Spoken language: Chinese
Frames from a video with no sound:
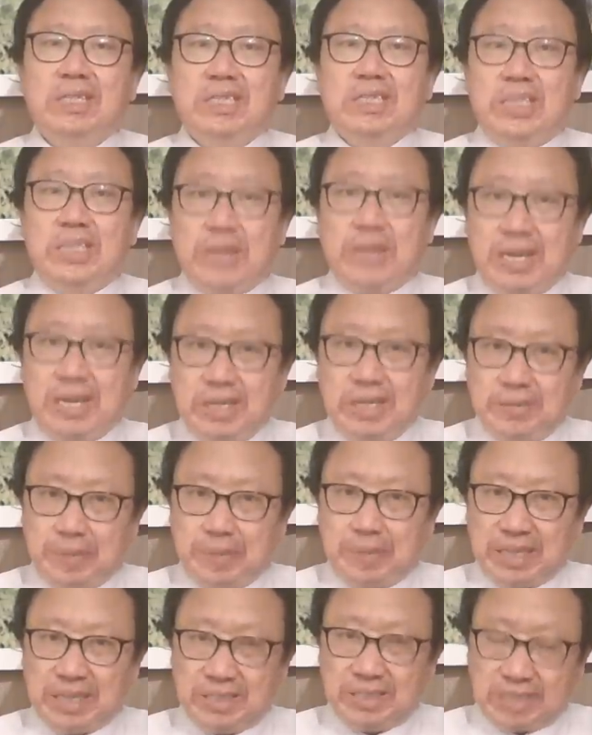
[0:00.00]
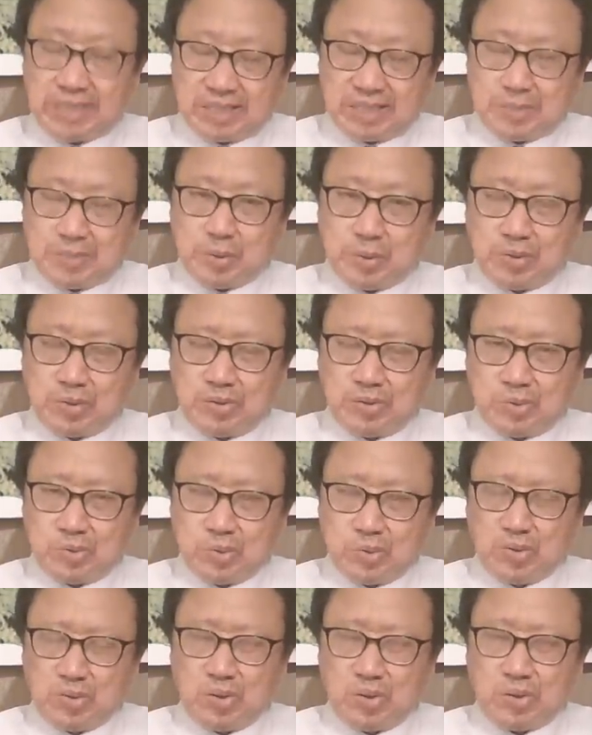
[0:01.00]
结果呢，怕你在直播中
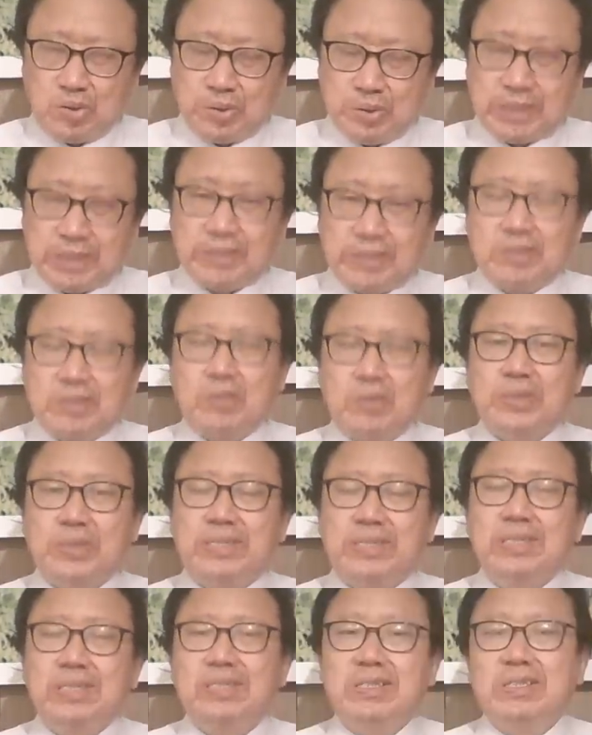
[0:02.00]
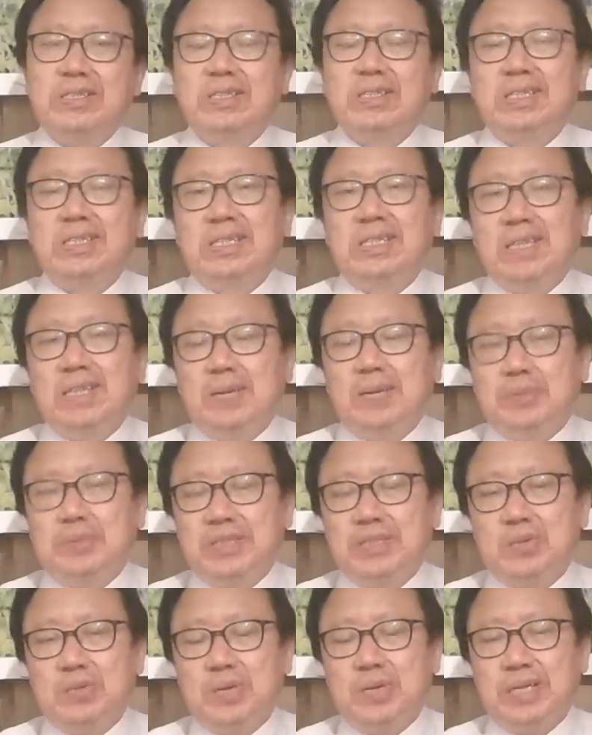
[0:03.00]
出错，或者是所谓政治啊不
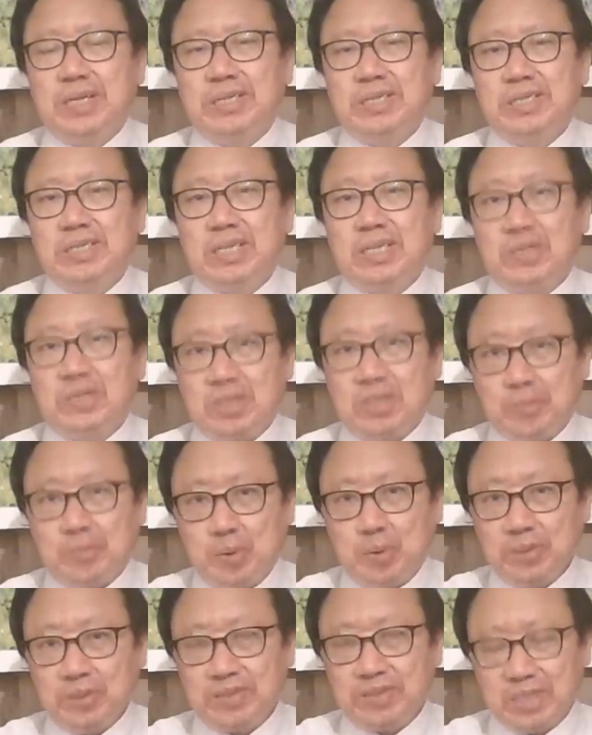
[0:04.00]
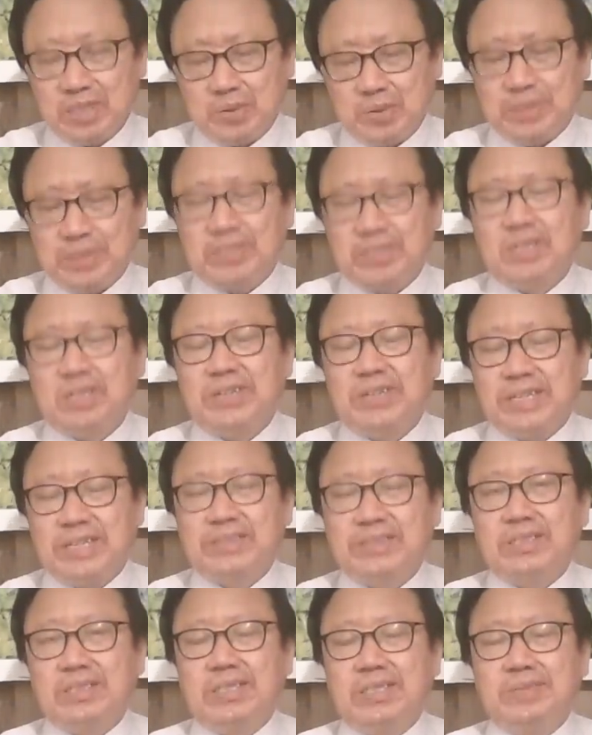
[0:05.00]
正确，结果你就迫使你去知道那个
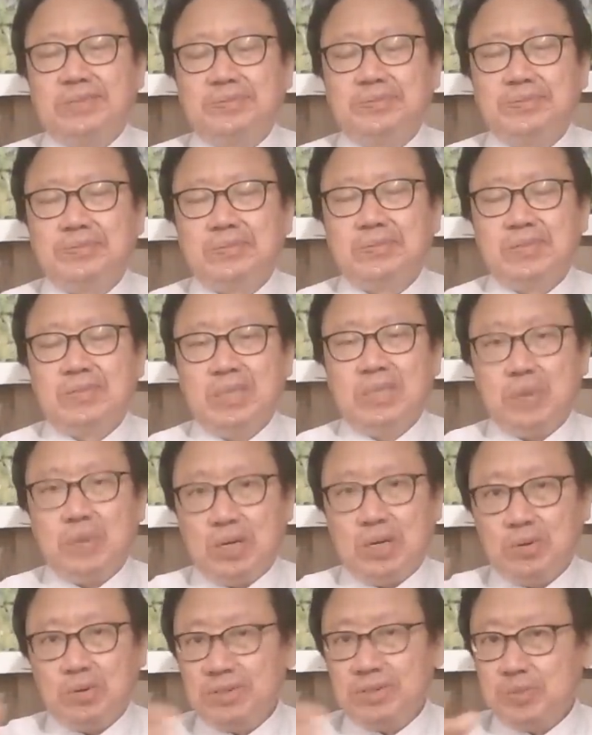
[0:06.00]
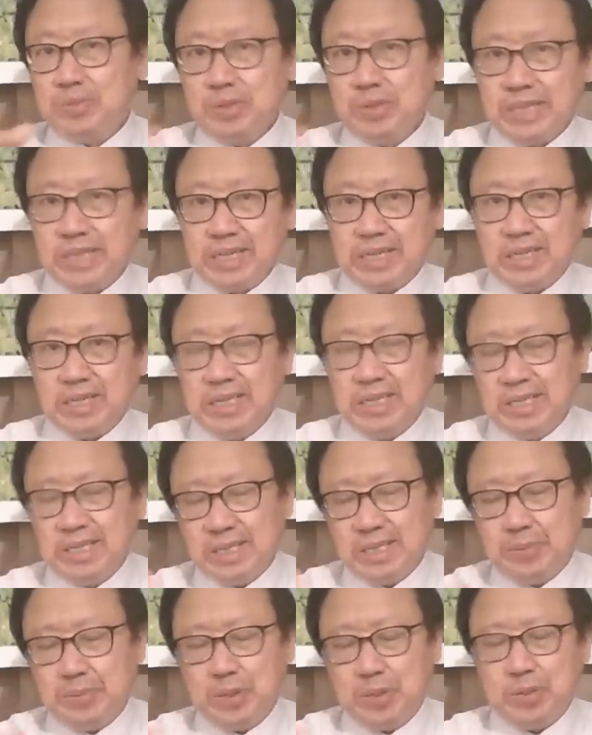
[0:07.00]
事情。在网红直播，你能
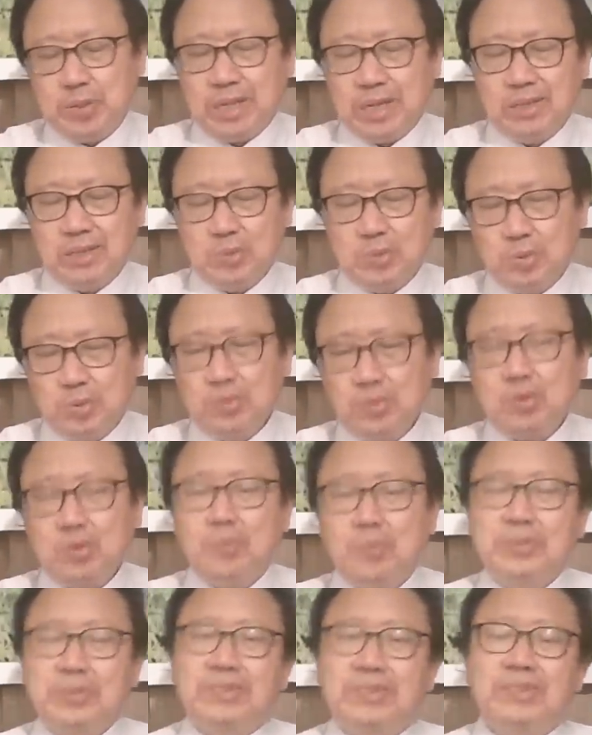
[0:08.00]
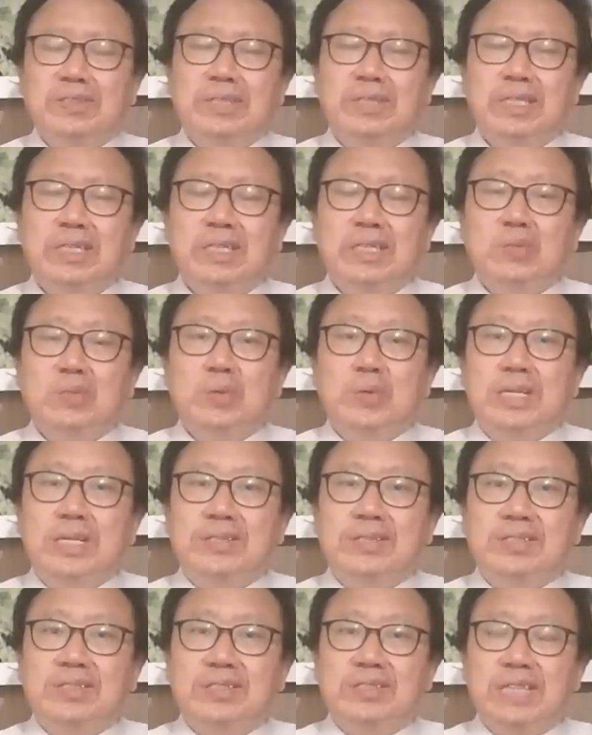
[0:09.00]
你必须要无所不知，对历
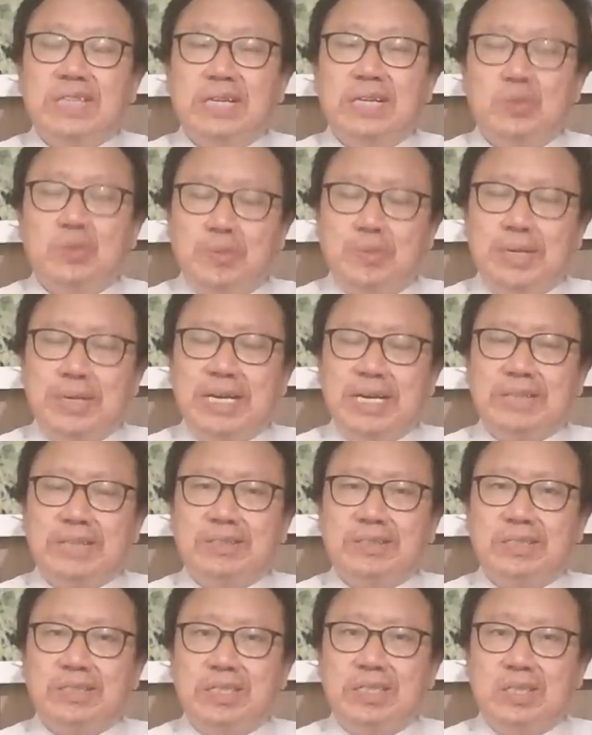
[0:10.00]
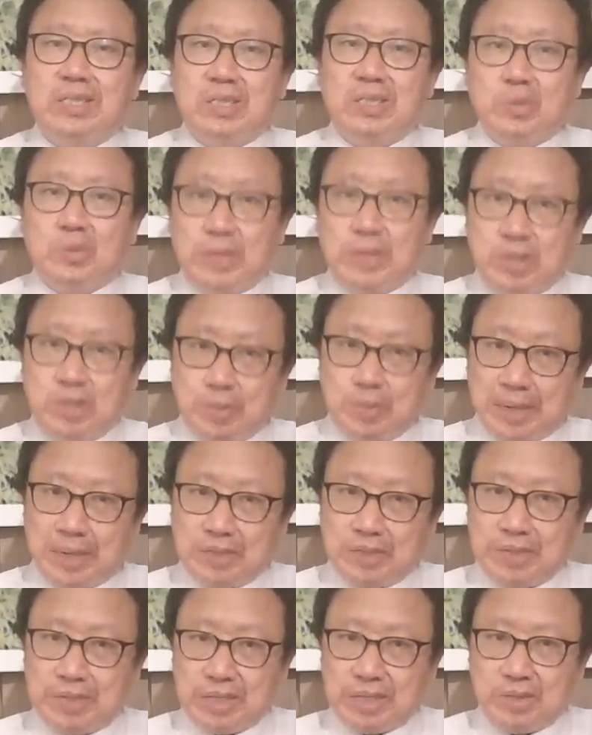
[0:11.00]
史事件、对敏感日期、对一九八
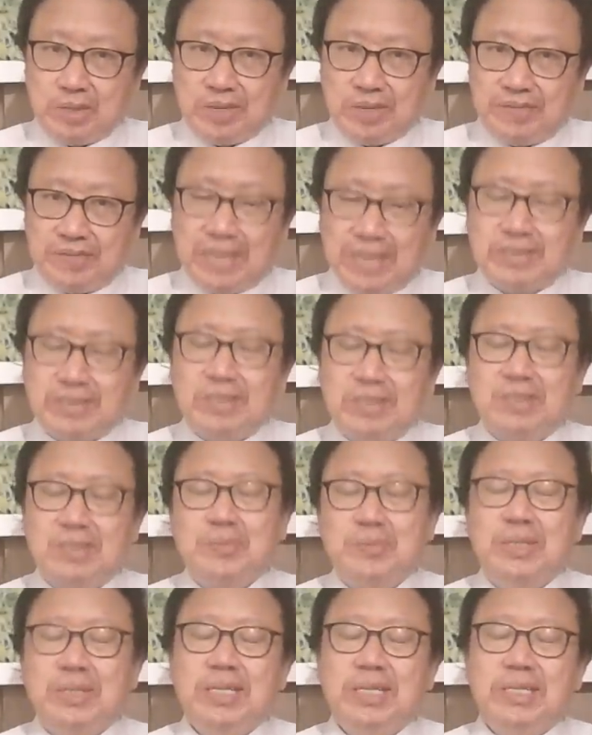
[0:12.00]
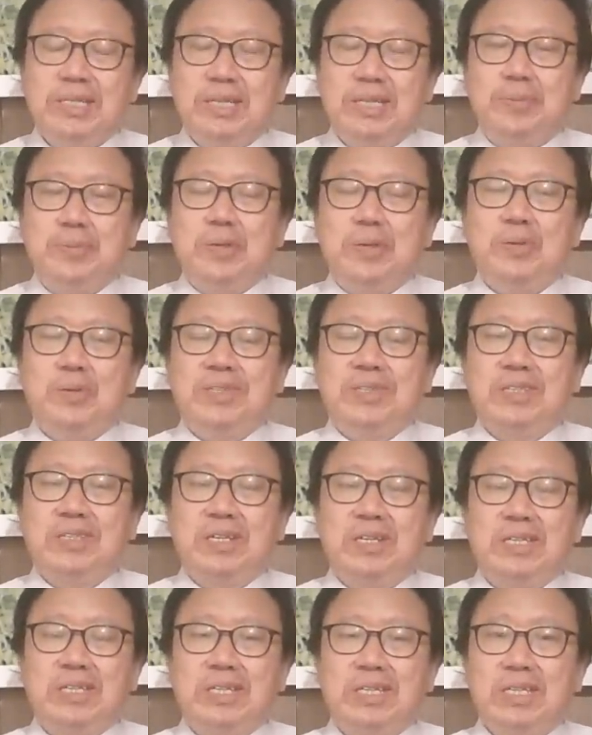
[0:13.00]
九年究竟发生了什么，你必须知
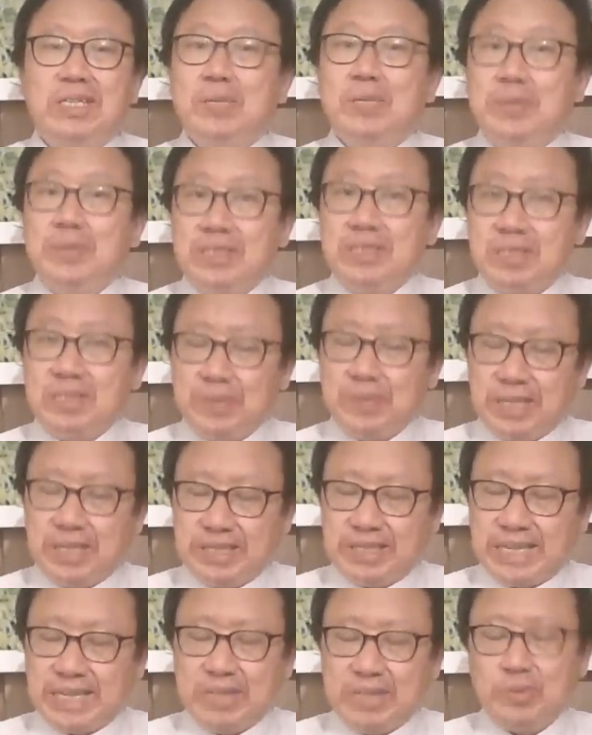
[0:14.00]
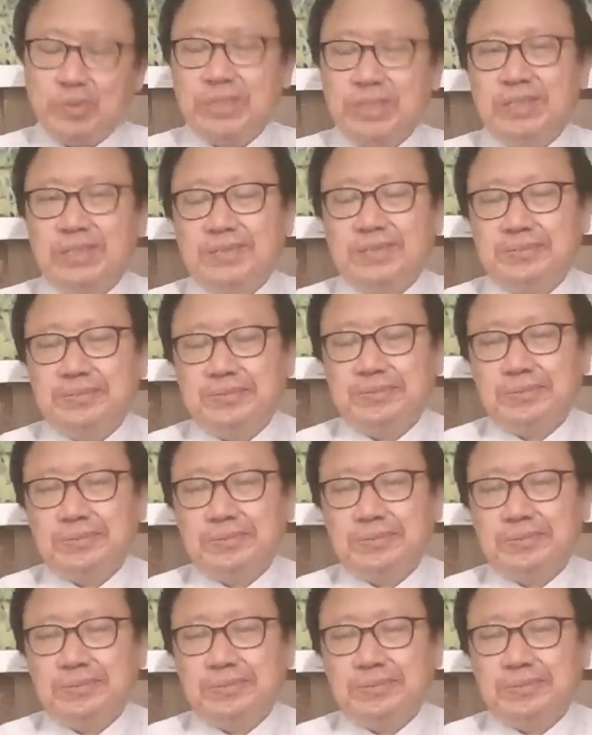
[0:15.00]
道。你不能成为一个单纯的人。